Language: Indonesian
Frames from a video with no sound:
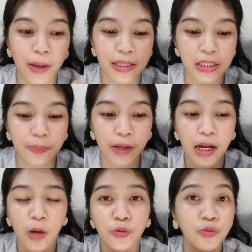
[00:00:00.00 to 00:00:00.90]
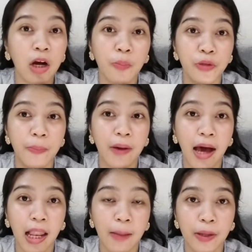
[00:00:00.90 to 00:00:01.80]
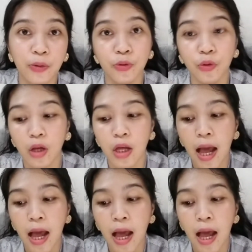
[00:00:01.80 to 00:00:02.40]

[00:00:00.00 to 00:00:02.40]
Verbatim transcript: macem karena aku juga nggak punya pengalaman untuk